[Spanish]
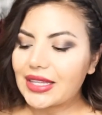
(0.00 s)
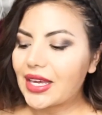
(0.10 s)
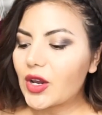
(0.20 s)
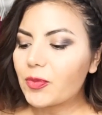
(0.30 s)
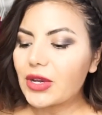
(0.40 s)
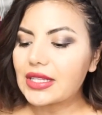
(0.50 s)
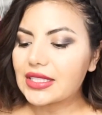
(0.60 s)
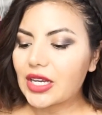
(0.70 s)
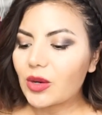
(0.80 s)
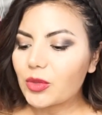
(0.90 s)
video pues
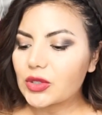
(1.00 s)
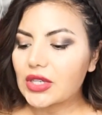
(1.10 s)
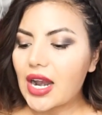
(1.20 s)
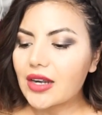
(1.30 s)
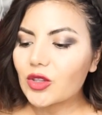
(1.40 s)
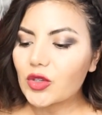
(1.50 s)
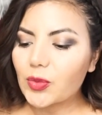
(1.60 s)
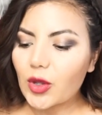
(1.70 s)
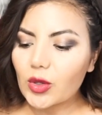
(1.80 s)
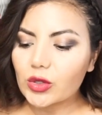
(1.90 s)
les quiero mostrar dos
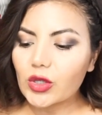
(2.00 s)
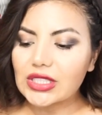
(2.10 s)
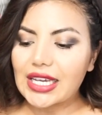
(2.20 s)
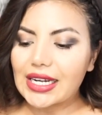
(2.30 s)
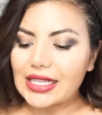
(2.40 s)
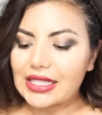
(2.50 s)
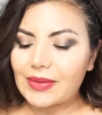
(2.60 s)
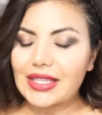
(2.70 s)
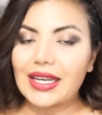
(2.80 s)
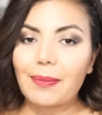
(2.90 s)
productos que
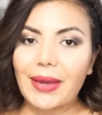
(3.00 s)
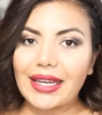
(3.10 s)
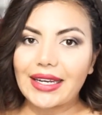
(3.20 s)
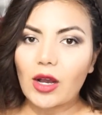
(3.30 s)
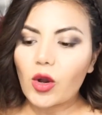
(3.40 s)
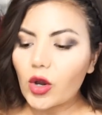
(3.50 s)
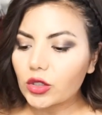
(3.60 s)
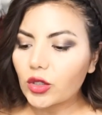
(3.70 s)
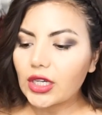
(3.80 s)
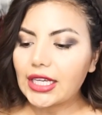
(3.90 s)
recibí de la página
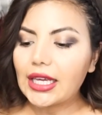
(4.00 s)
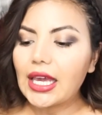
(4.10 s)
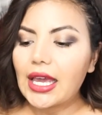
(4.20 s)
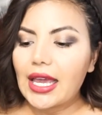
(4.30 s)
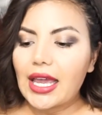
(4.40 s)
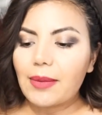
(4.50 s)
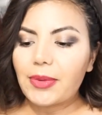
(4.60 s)
Octoly. El